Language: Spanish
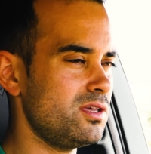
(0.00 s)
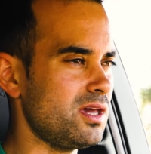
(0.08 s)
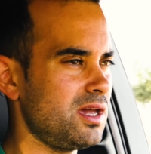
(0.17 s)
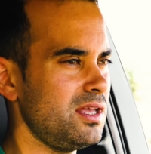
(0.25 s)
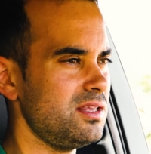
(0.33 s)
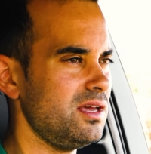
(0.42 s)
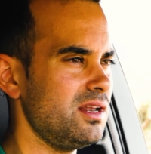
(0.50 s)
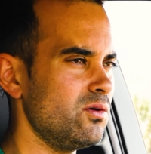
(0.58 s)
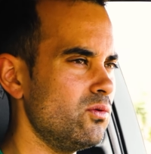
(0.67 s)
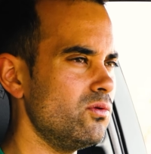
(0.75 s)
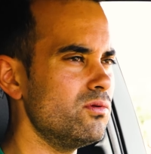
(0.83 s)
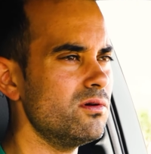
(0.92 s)
y es que tiene
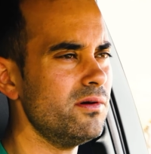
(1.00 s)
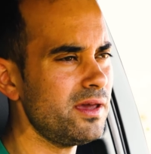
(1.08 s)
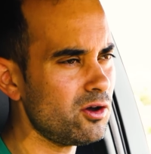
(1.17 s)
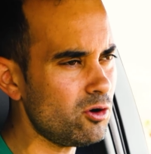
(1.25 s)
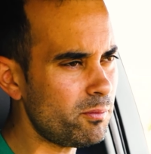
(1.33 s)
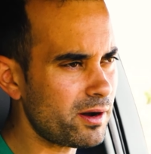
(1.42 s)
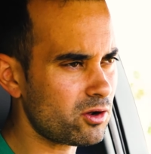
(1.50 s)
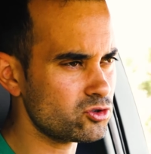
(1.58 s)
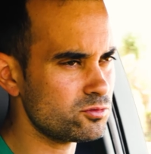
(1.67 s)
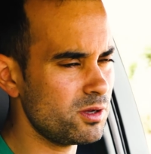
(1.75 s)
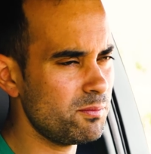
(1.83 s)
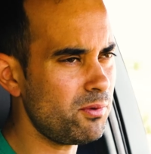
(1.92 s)
uno eco para
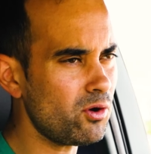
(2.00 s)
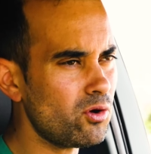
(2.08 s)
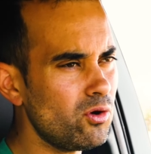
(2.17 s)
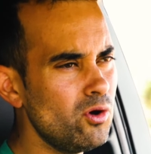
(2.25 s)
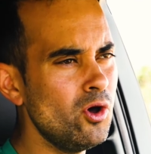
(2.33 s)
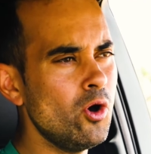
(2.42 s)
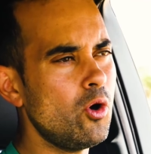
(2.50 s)
consumir poco,